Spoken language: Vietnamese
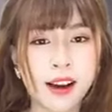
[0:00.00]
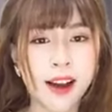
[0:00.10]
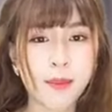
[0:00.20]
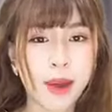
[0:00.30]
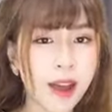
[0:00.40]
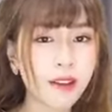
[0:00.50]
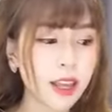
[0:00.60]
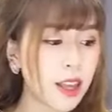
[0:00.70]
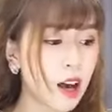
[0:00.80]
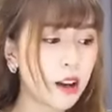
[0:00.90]
hại mẹ áo
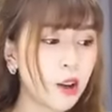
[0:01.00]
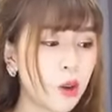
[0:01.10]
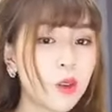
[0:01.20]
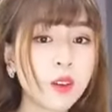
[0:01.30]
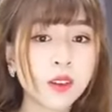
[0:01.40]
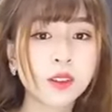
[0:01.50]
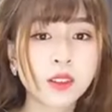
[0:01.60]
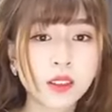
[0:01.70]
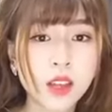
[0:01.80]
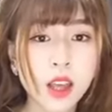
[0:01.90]
nãy giờ luôn
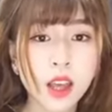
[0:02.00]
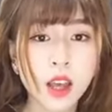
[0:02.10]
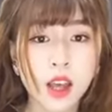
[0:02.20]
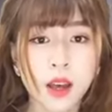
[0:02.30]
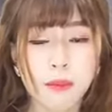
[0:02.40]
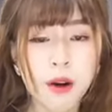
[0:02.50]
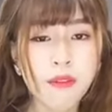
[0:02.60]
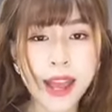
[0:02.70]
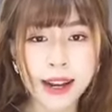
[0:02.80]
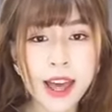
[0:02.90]
Màu
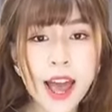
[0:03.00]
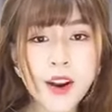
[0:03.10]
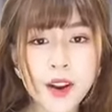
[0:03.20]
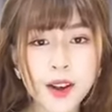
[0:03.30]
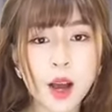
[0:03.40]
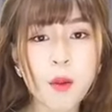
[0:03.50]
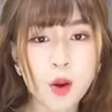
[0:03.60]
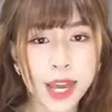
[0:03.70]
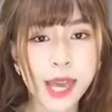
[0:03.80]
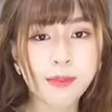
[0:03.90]
vàng đã hết rồi nó còn màu
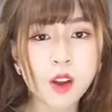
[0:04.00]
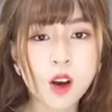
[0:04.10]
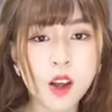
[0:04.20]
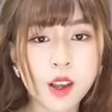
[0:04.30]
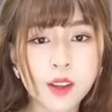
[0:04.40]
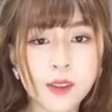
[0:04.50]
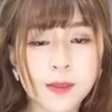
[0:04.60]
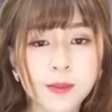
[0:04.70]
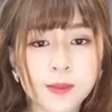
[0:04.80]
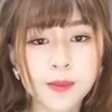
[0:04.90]
kem thôi
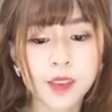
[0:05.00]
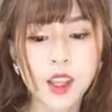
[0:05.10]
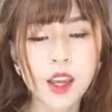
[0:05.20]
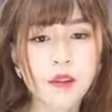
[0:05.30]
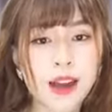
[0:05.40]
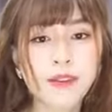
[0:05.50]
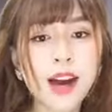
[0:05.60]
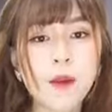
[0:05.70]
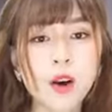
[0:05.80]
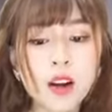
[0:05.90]
Vàng với
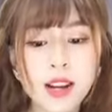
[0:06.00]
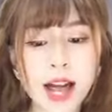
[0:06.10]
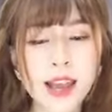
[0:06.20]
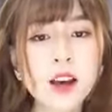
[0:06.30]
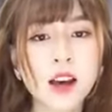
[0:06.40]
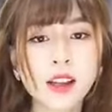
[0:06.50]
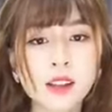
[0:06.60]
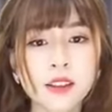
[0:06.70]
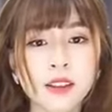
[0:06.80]
hồng có người lấy rồi